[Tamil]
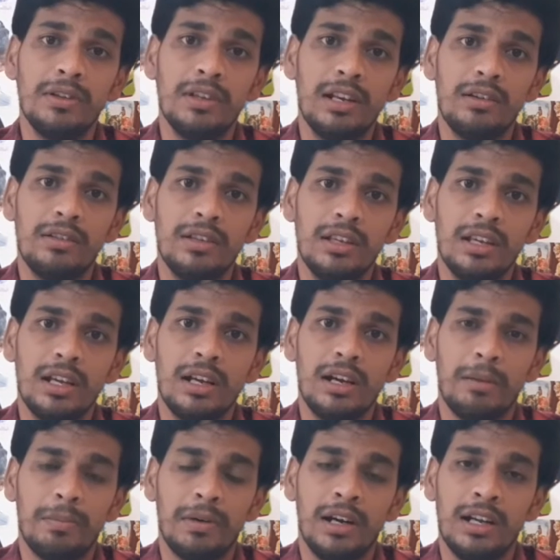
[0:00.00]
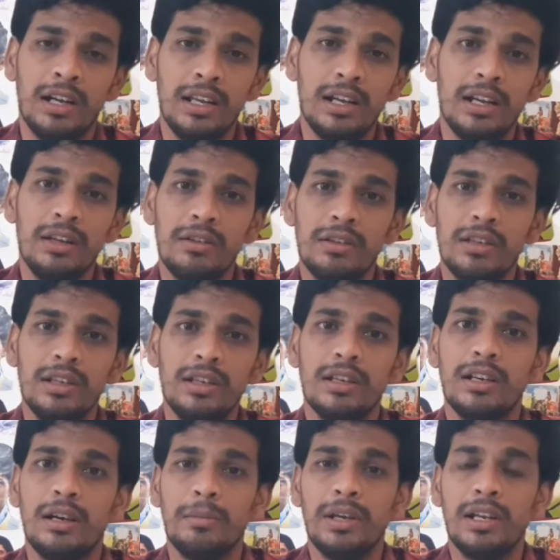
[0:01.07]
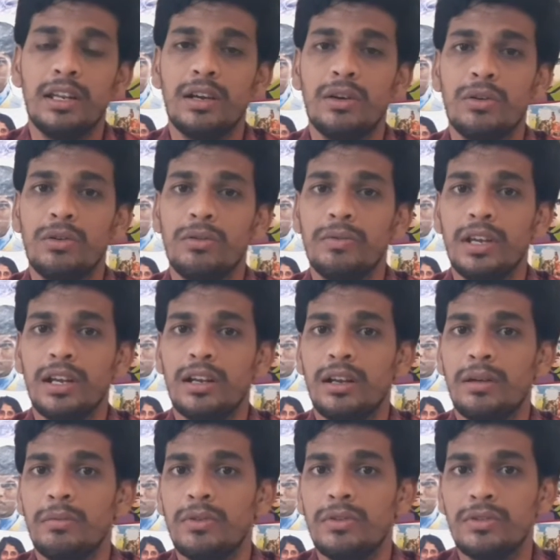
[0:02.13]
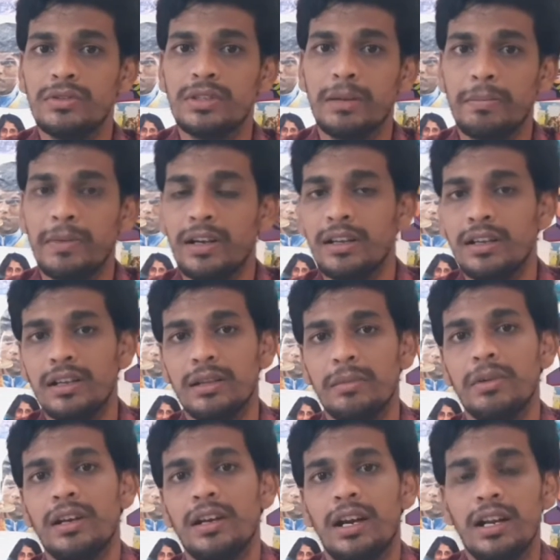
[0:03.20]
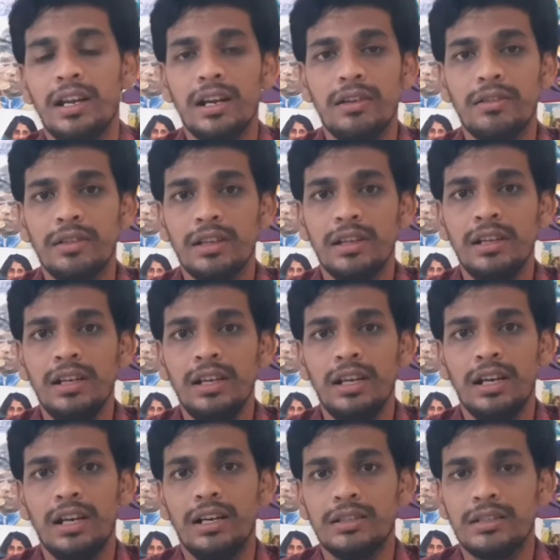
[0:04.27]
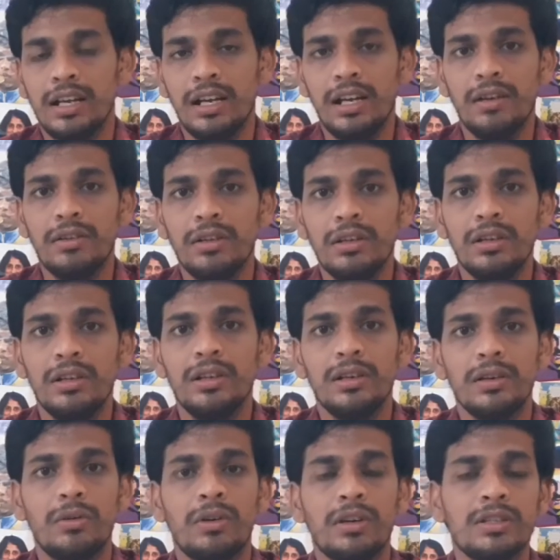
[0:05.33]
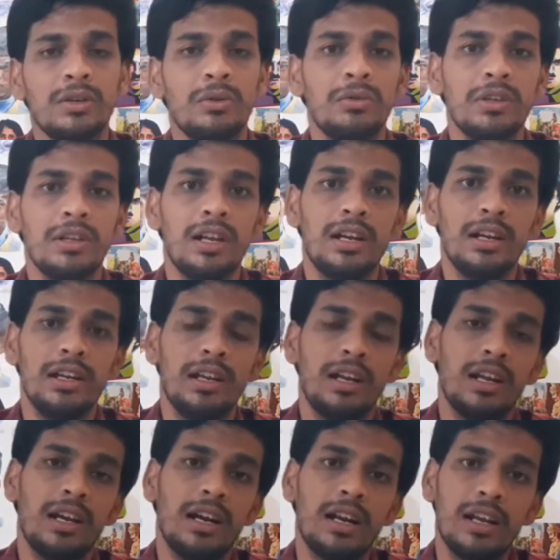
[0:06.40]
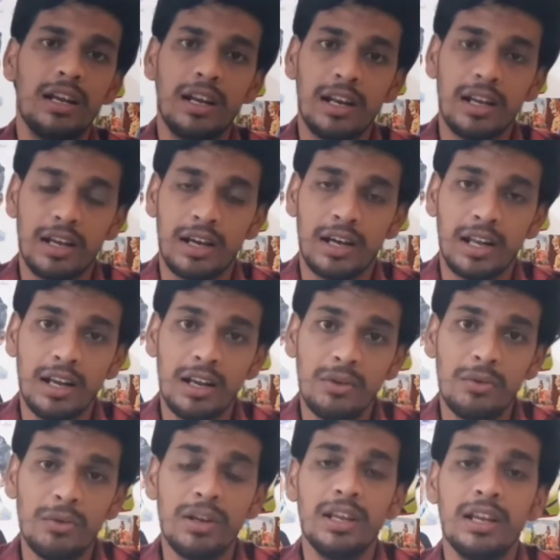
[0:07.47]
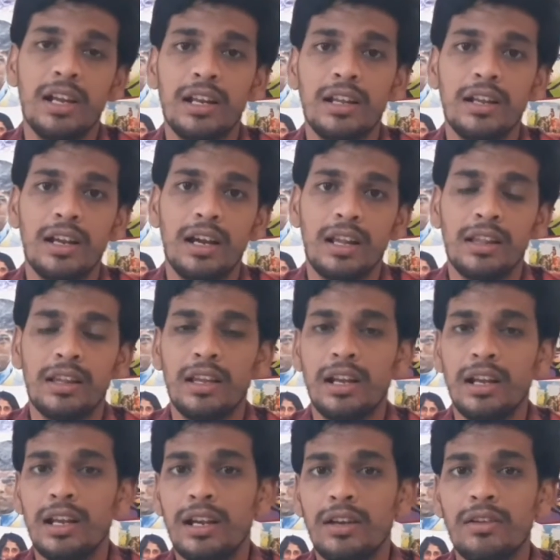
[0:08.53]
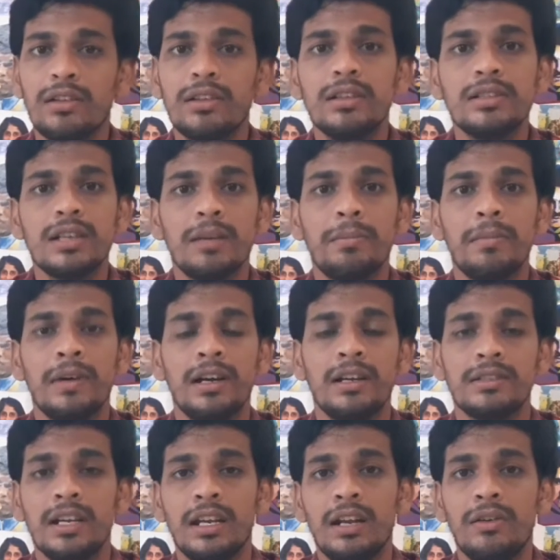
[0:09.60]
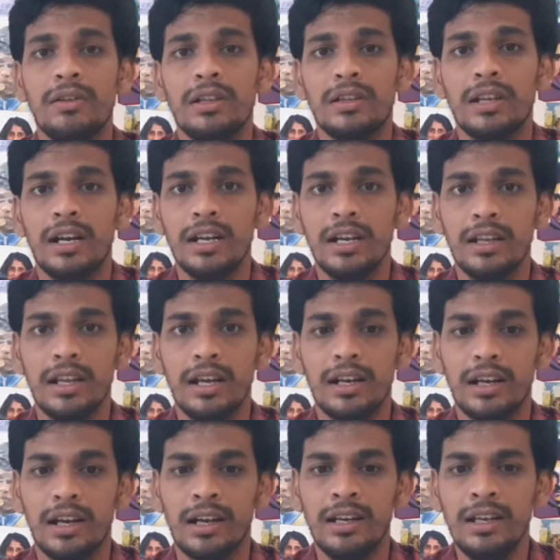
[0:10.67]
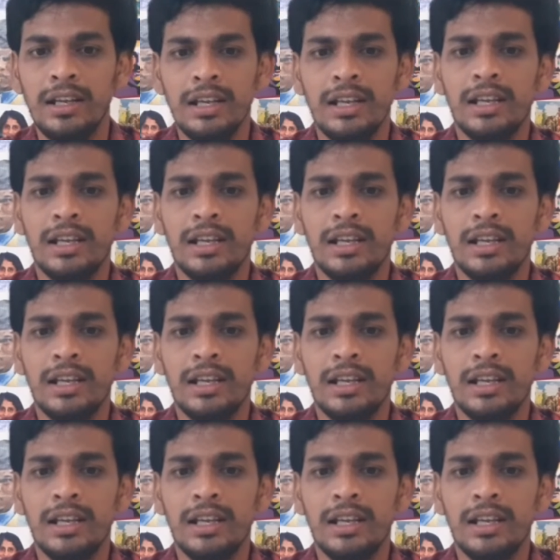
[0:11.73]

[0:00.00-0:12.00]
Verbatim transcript: பகுதியில் வந்து அடிக்கடி வந்து அமெரிக்காவுக்கும் வியட்நாமுக்கும் ஜப்பானுக்கு இந்த மாதிரி நாடுகளுக்கு வந்து சைனா வந்து குறைச்ச கொடுத்து தான் இருக்குது ஏன்னா கடற்கரை கடலுக்குள்ளேயும் எல்லை இருக்குது அந்த எல்லைகளையும் வந்து ஜப் சைனா வந்து தாண்டிக்கிட்டு தான் இருக்காங்க